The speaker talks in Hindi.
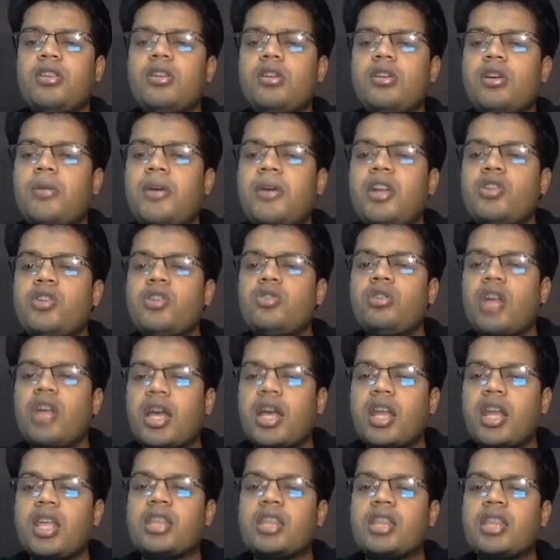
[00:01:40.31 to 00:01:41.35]
हमारी जो
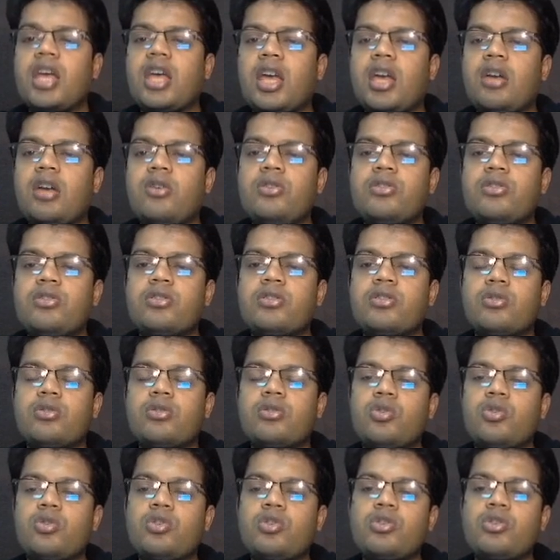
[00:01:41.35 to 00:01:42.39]
नागरिकता है उस
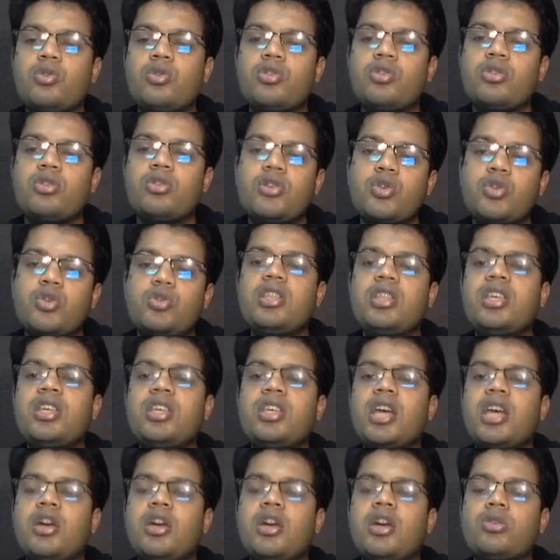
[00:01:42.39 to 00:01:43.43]
उसको कुछ संशोधित किया
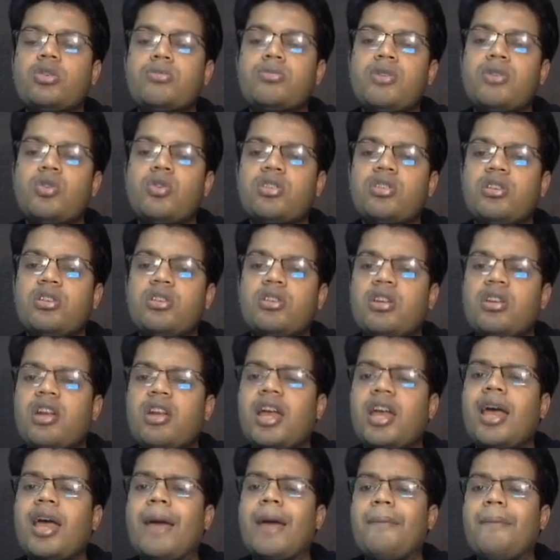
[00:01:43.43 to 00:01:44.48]
गया उसमें कुछ नए
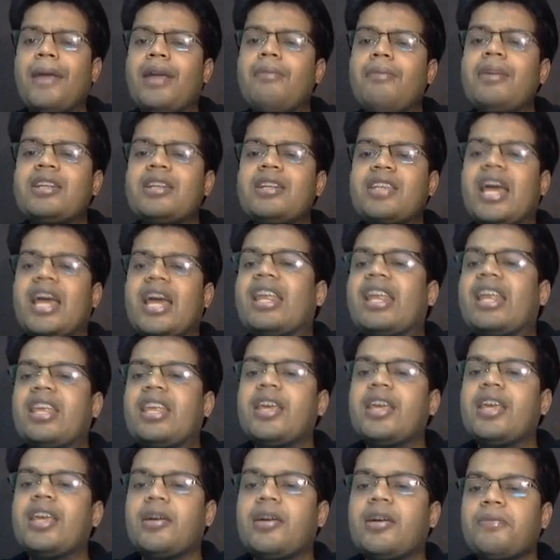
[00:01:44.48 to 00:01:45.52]
अमेंडमेंट्स ऐड किए
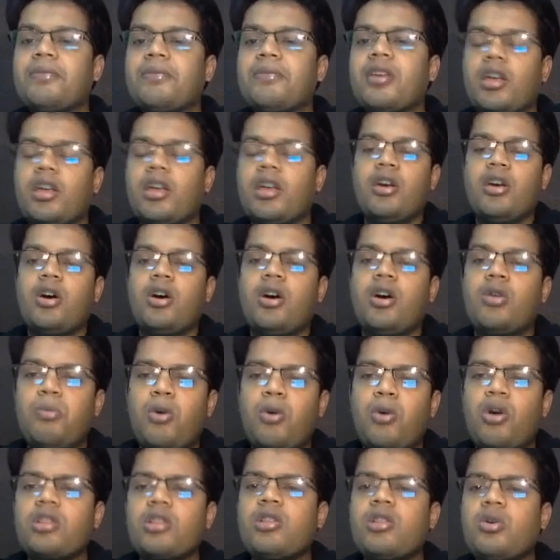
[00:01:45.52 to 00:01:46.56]
गए और
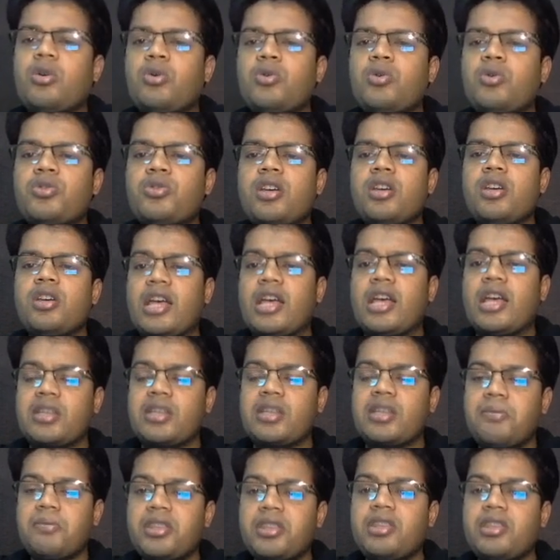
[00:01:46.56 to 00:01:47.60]
बहुत लोग उससे
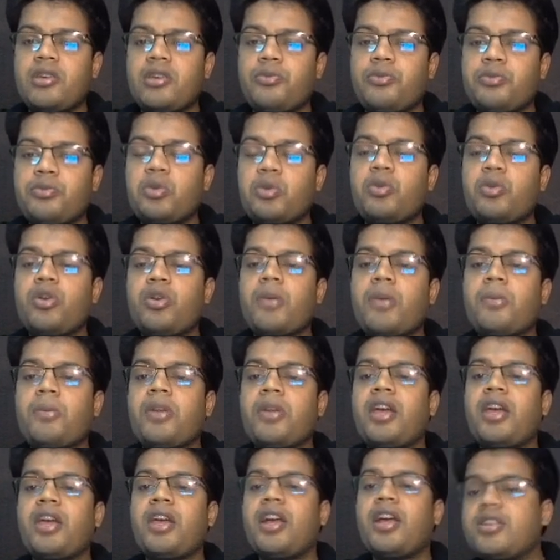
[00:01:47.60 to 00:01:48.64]
असहमत थे तो उन्होंने अपनी
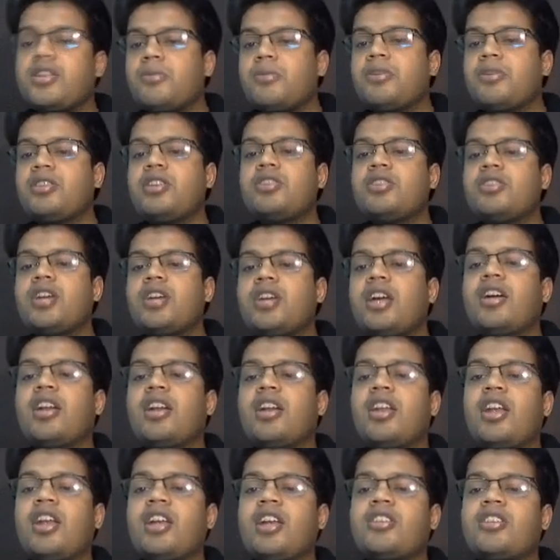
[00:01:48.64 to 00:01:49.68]
असहमति जाहिर
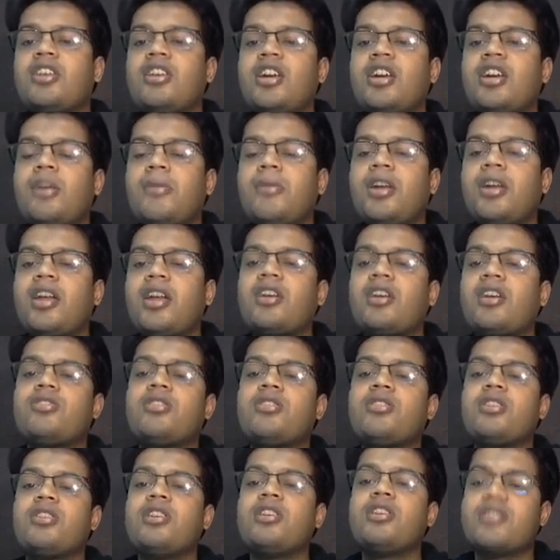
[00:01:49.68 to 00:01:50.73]
करने का तरीका माना
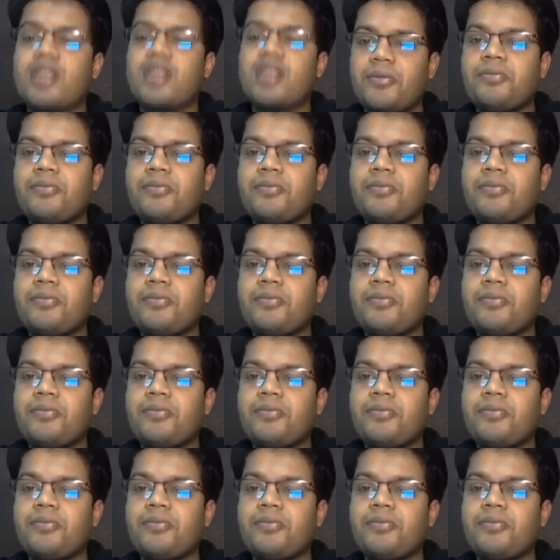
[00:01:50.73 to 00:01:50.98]
हिंसा